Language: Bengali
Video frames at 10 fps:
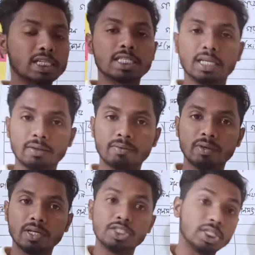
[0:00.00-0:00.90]
এক্সআই
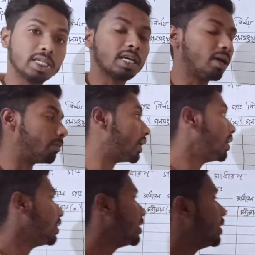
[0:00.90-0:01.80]
যেটাকে আমরা
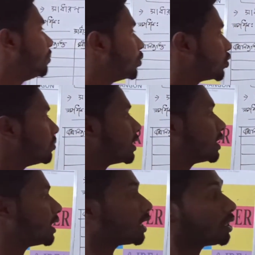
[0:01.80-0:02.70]
মধ্যমান
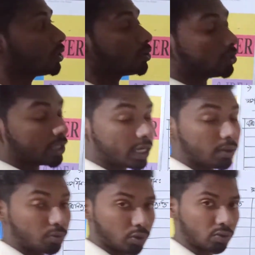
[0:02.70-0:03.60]
দিয়ে
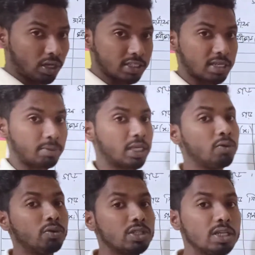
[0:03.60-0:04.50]
গত ক্লাসে আমরা কি
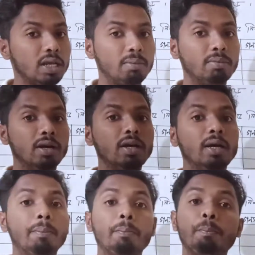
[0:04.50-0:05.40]
করেছিলাম
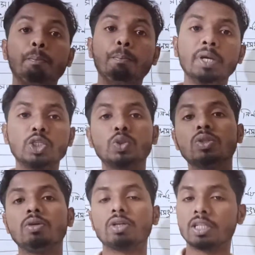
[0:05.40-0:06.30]

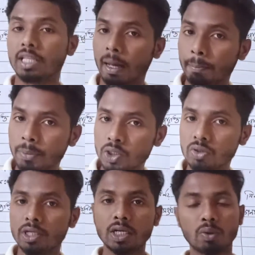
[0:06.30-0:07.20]
বিচ্যুতি অর্থাৎ দাব বিচ্যুতি
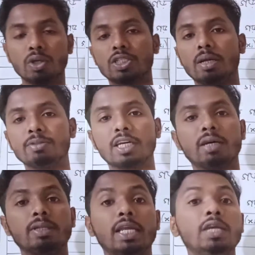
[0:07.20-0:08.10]
নির্ণয় করেছিলাম যেখানে
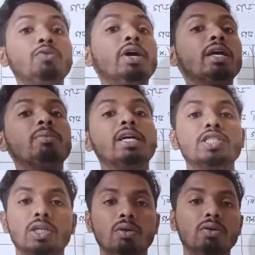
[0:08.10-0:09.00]
আমাদের ইউআই এর মান
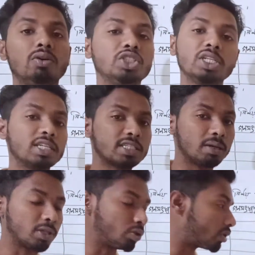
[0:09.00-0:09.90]
ছিল সেটা আজকে
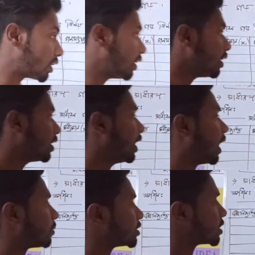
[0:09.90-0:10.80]
আমাদের দরকার নেই
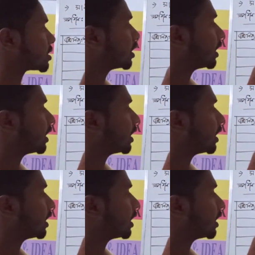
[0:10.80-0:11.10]
আমরা জাস্ট